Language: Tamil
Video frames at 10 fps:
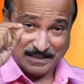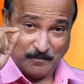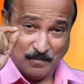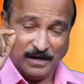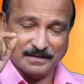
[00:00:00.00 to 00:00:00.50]

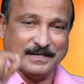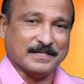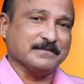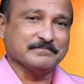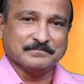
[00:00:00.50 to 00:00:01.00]

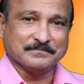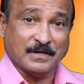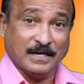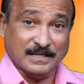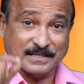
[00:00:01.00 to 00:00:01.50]
சமாதானம்
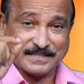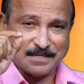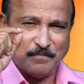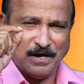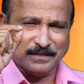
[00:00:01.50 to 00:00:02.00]
அந்த
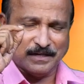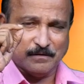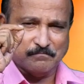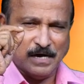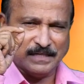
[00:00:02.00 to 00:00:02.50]

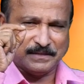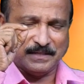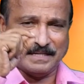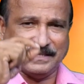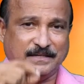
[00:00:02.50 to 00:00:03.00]
சமாதானம்
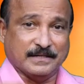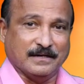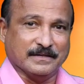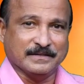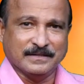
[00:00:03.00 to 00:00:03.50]
மாத்திரம்தான்
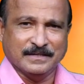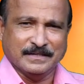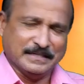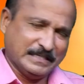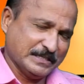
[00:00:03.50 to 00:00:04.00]
இல்லை
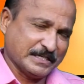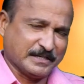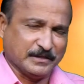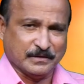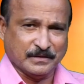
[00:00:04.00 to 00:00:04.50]

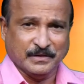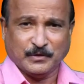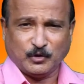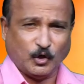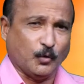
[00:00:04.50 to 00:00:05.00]
இன்றைக்கு
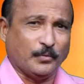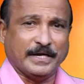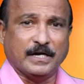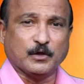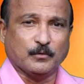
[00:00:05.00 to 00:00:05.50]

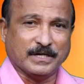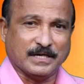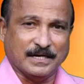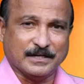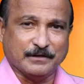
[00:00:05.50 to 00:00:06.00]
தேவையான ஒரு
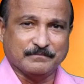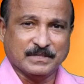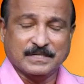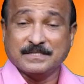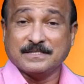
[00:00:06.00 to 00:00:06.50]
காரியம்
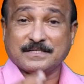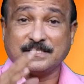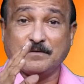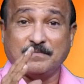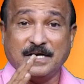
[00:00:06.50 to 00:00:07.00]

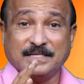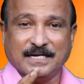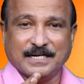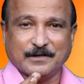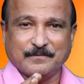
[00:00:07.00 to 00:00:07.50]

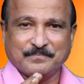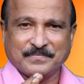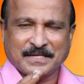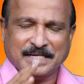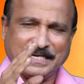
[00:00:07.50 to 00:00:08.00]
சமாதானம்
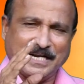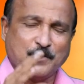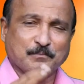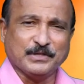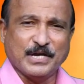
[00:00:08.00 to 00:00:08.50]
என்
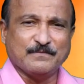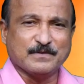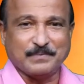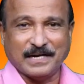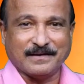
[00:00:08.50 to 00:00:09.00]
அன்பு
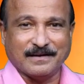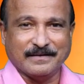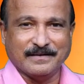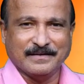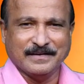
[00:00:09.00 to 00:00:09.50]
தெய்வ
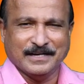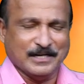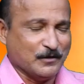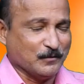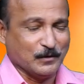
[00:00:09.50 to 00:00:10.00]
பிள்ளைகளே
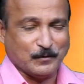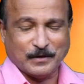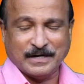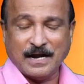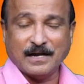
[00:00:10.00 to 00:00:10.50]
நான் உங்களுக்கு
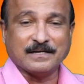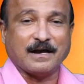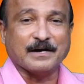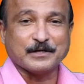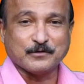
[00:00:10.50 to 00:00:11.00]
ஒரு நல்ல
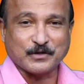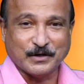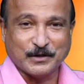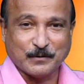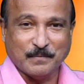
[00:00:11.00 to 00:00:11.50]
காரியம்
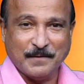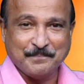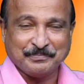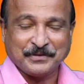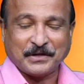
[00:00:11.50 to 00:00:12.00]
சொல்லட்டுமா
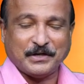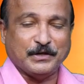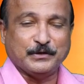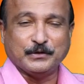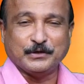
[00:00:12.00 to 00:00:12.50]

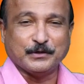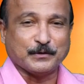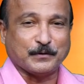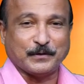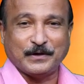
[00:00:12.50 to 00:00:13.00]
எது
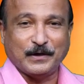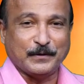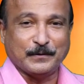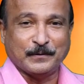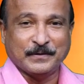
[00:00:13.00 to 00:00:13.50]
இருக்கோ
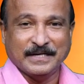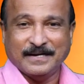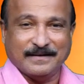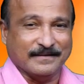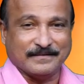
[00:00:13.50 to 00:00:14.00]
இல்லையோ
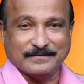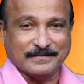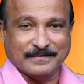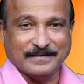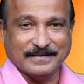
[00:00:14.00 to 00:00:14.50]
எனக்கு
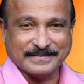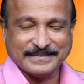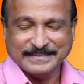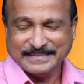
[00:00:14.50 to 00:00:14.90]
தெரியாது